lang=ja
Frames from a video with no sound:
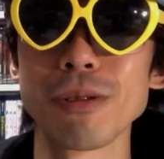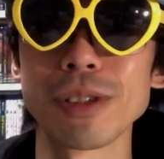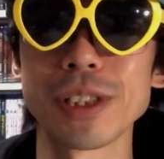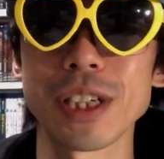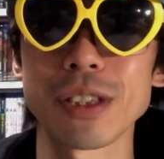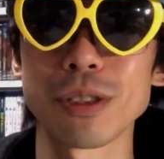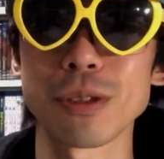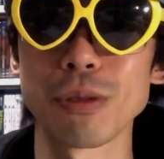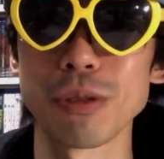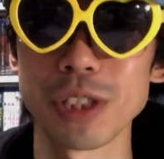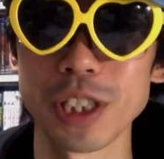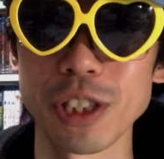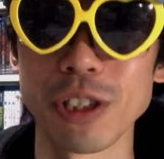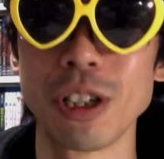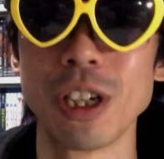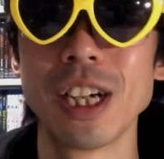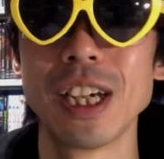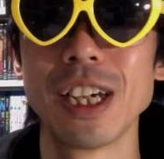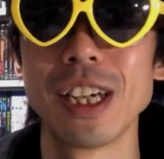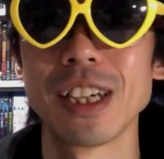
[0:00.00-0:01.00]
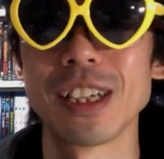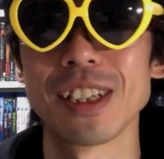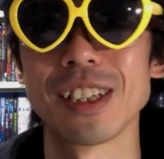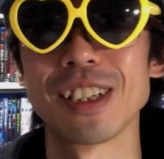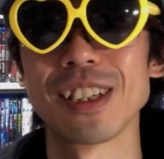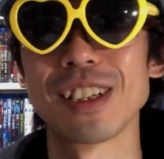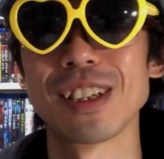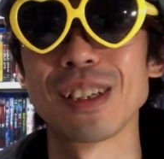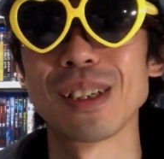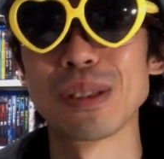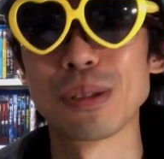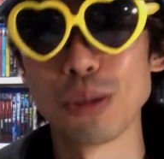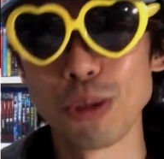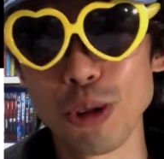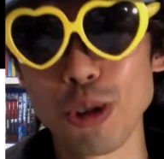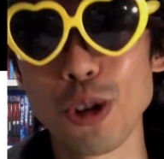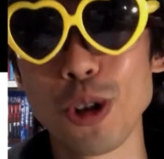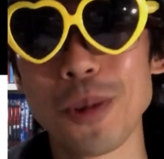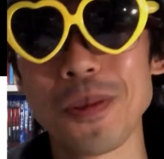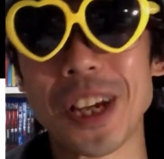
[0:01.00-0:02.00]
405人の、えー、
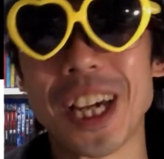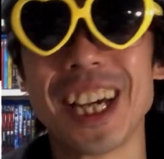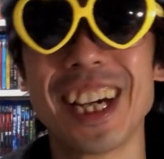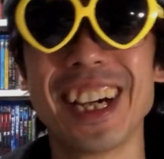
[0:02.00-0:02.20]
同胞、